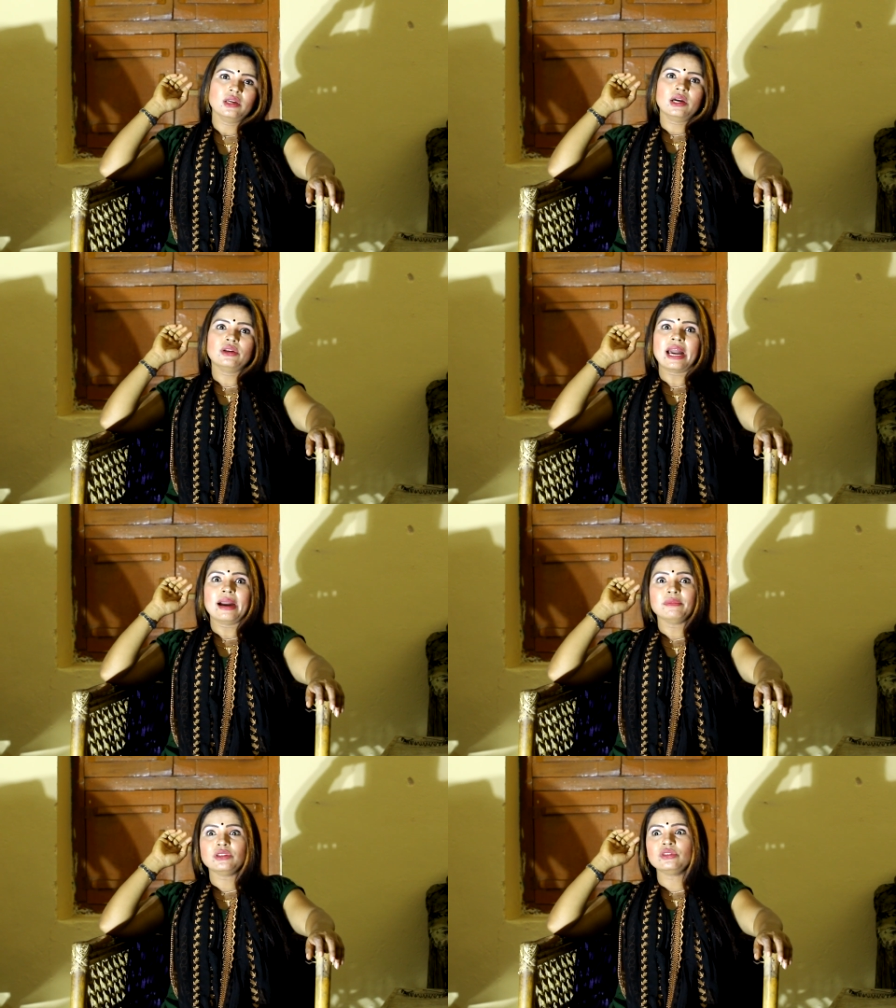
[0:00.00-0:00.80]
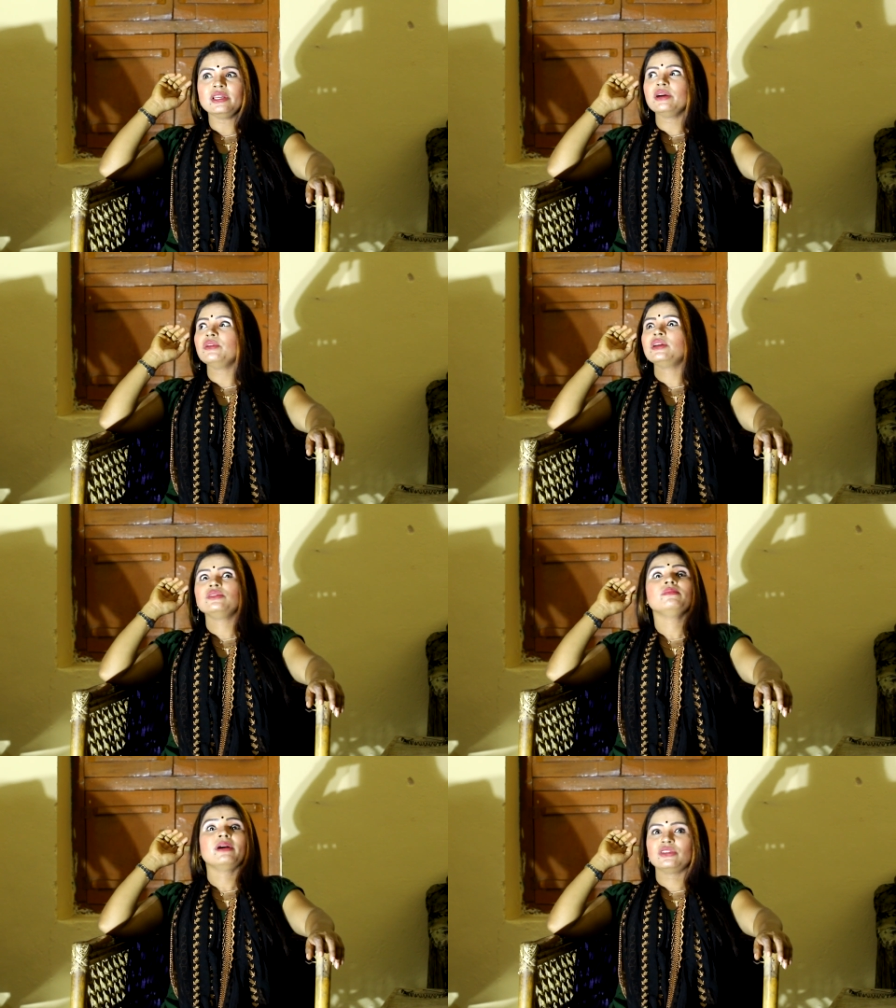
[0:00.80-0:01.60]
এখন আমি যদি এগুলো
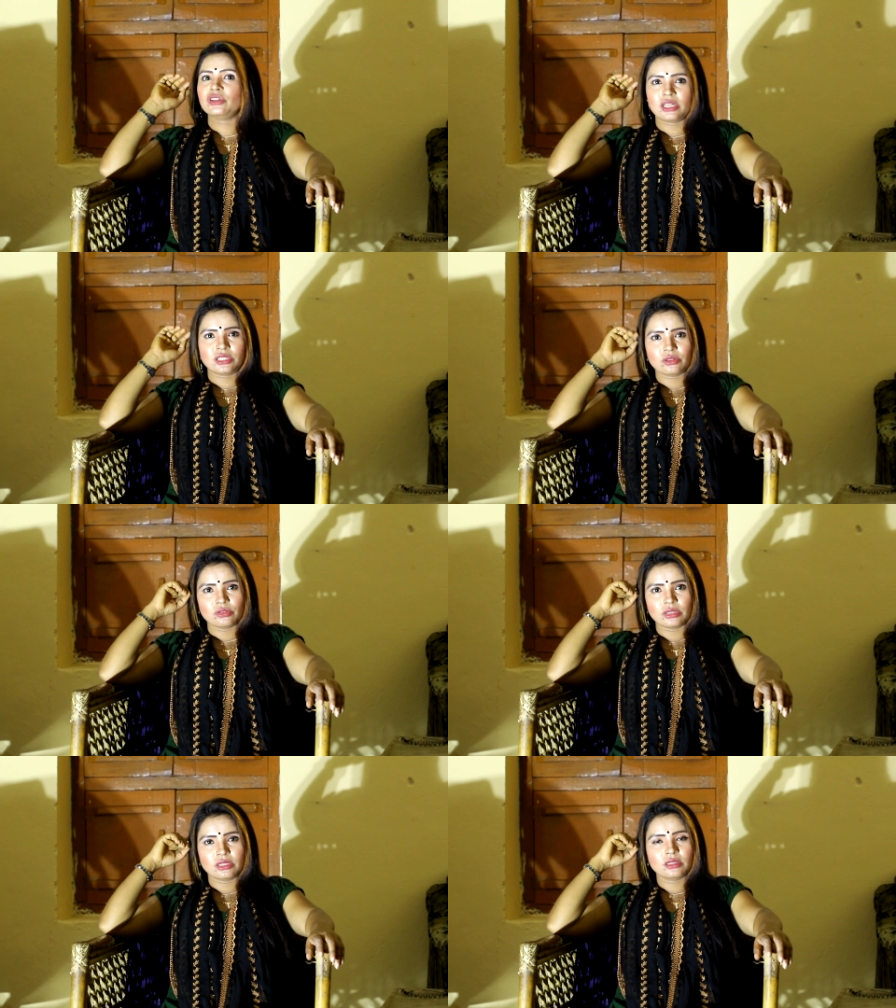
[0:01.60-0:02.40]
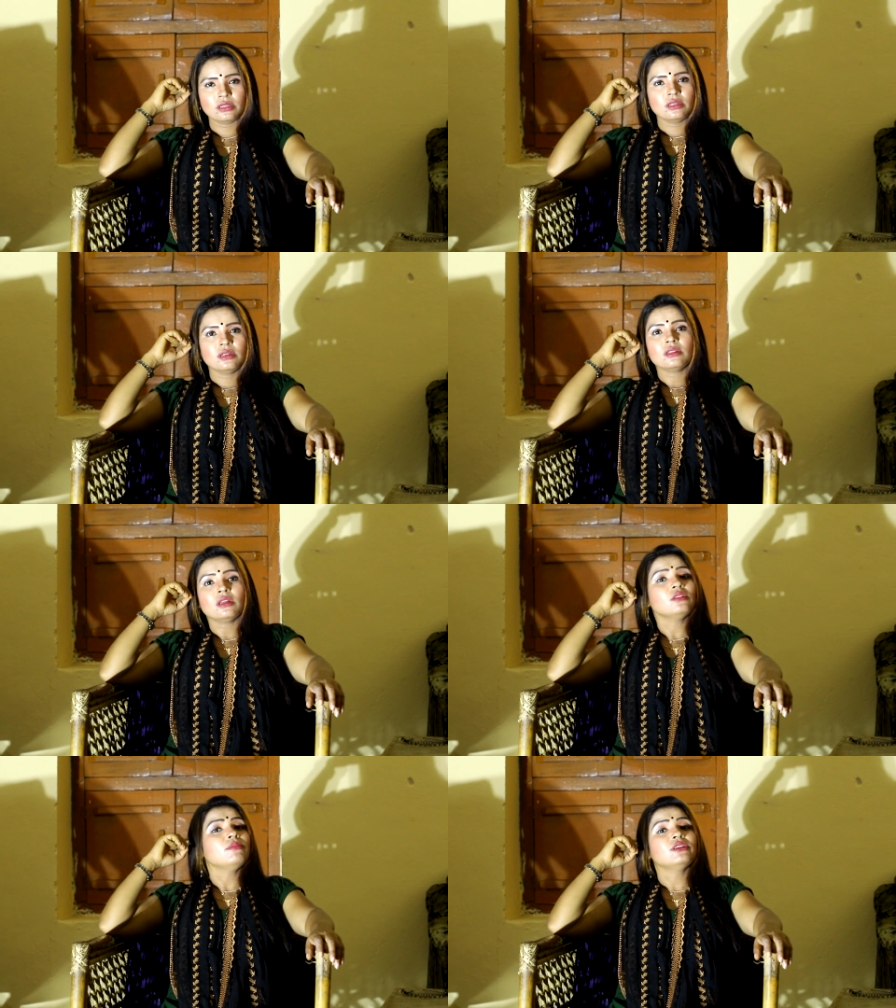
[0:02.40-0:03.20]
যদি মানুষের কাছে কই
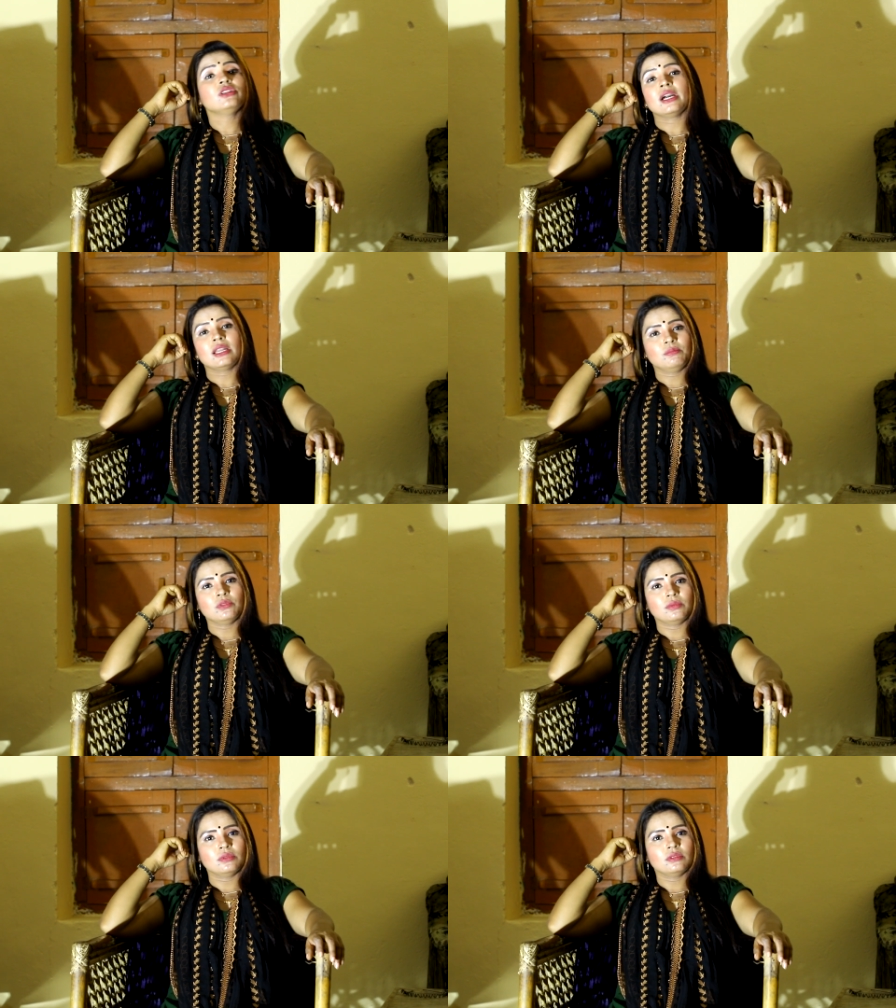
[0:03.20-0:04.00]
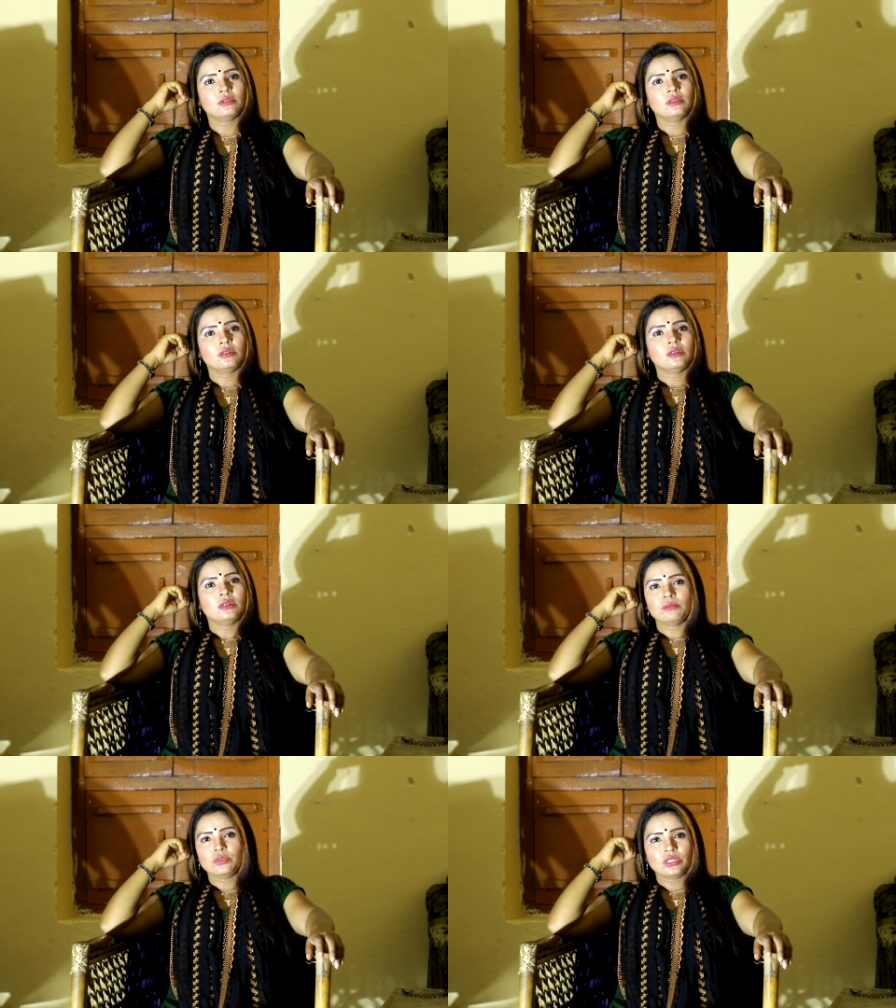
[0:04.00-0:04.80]
তাহলে তো মানুষের খারাপ করবো
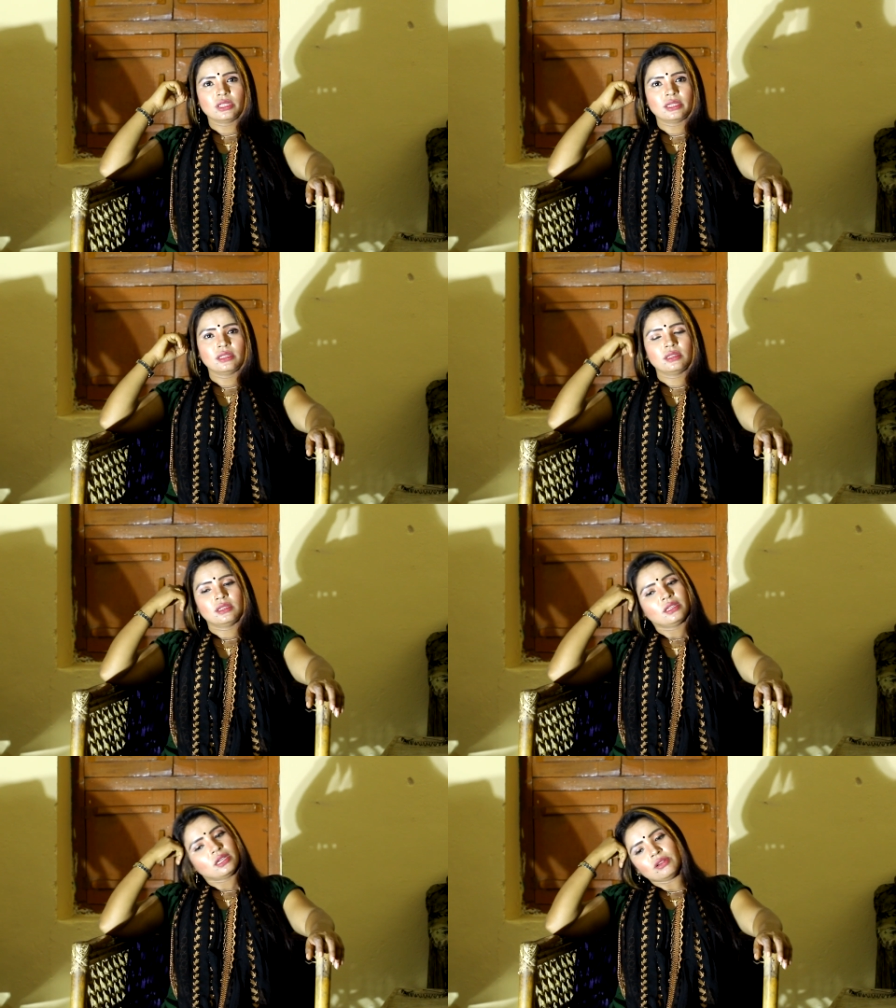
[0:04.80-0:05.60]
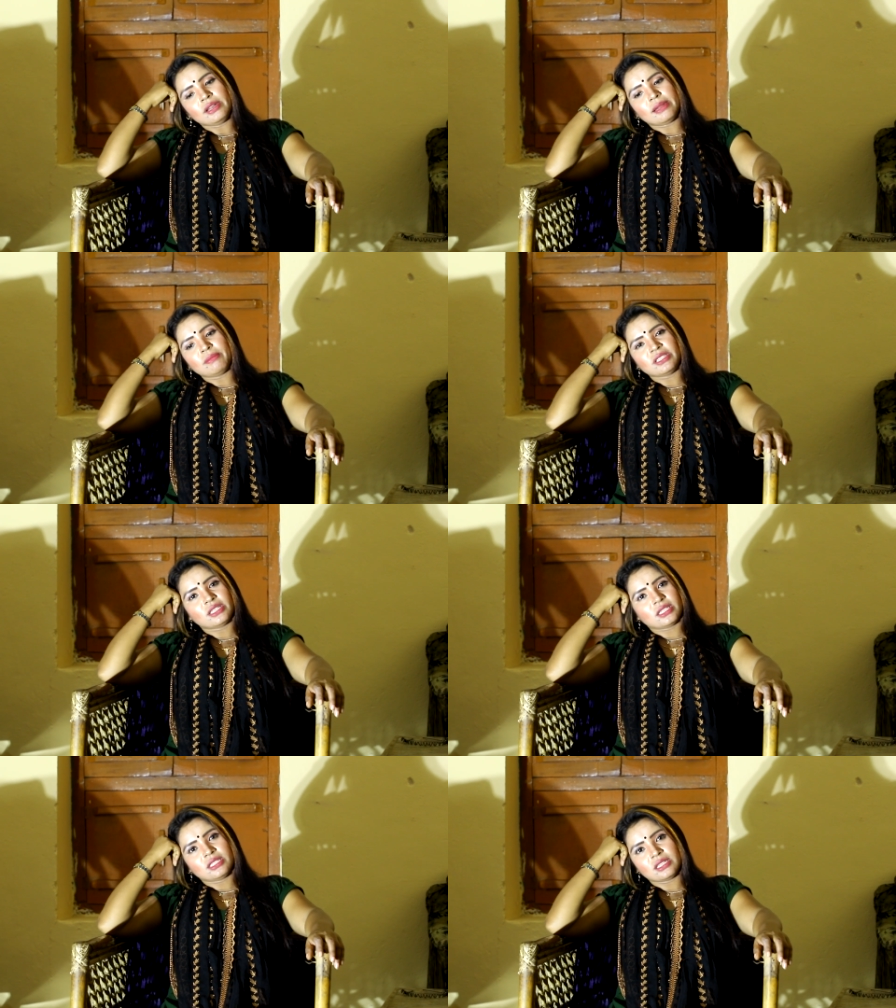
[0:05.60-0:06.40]
বোঝেন নাই এগুলো আর
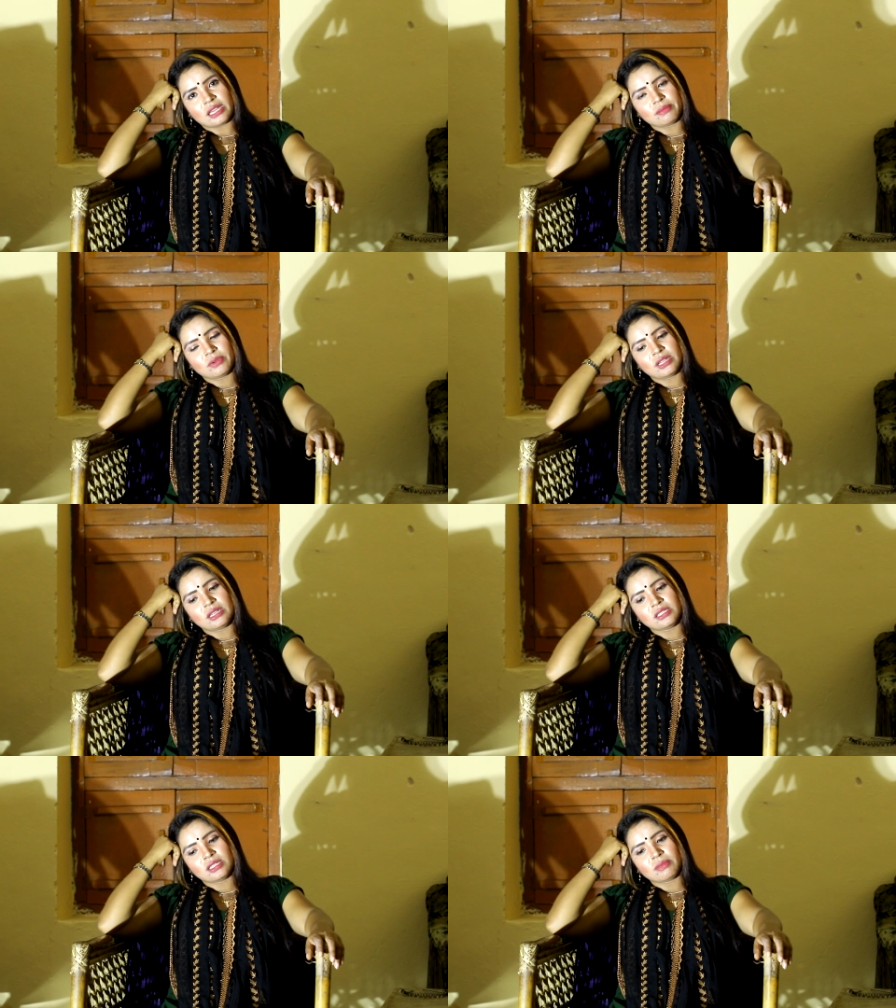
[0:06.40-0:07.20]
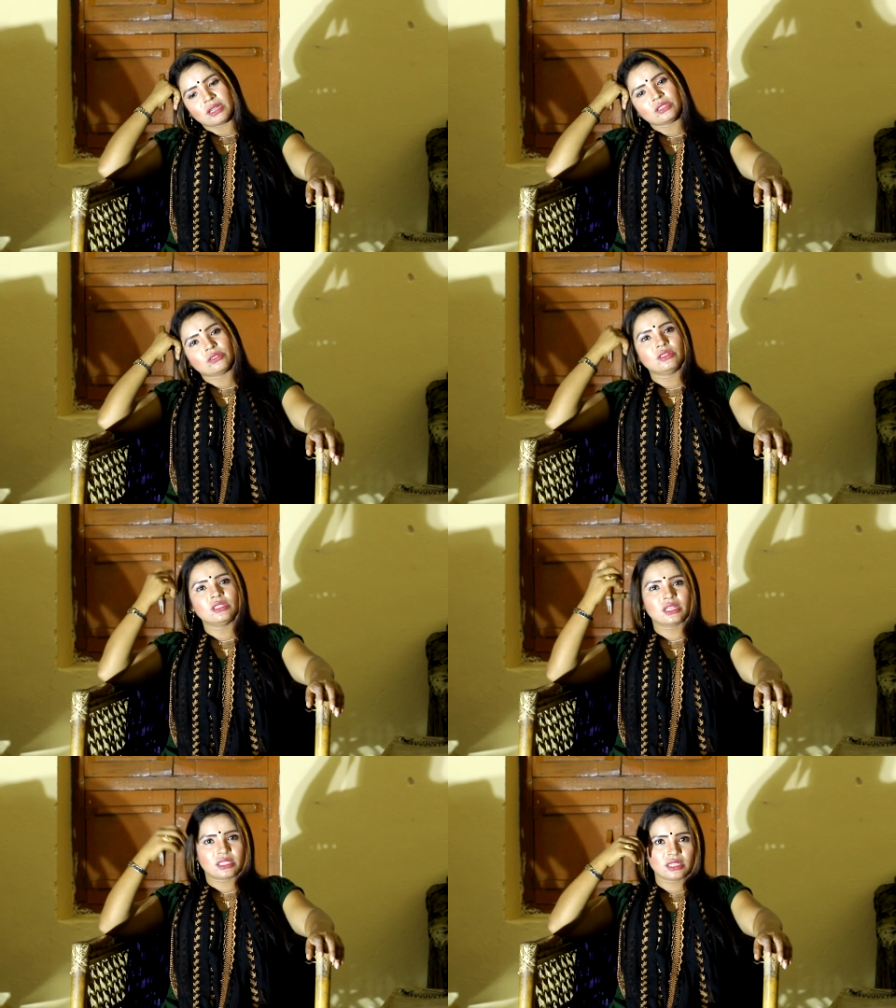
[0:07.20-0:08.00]
মানুষের কাছে না বললে নিজের মান ইজ্জত
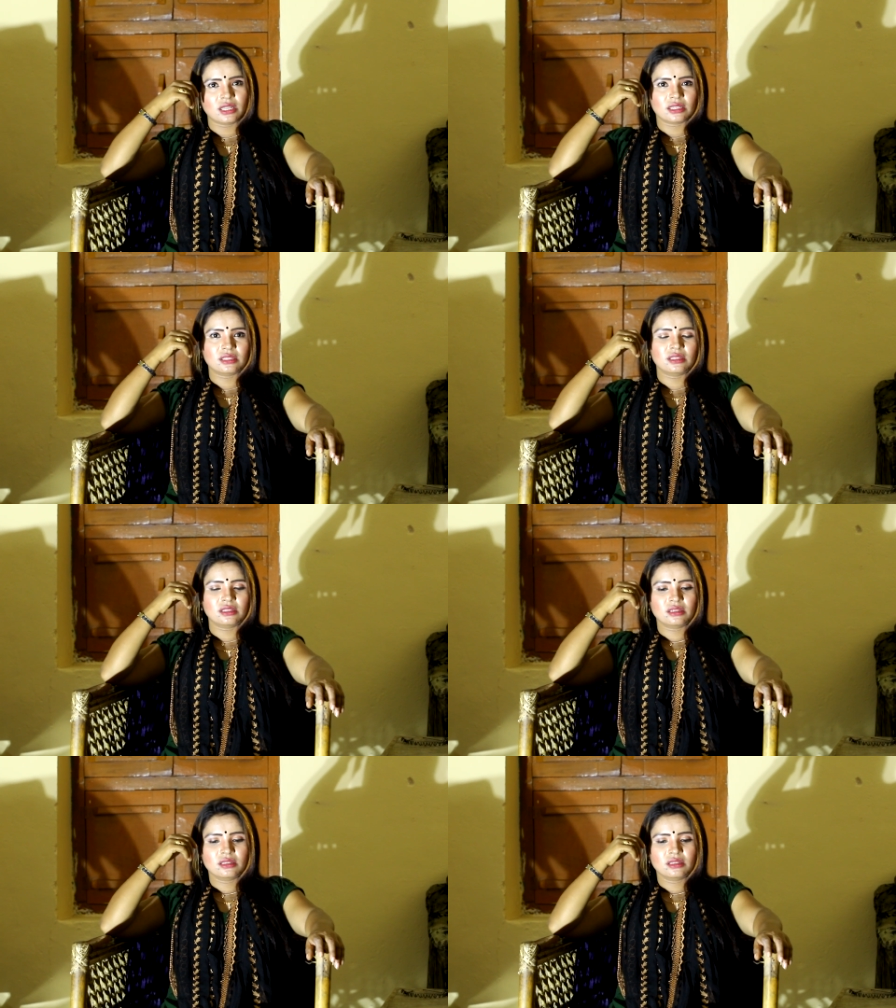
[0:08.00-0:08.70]
নিজের কাছে রাখছি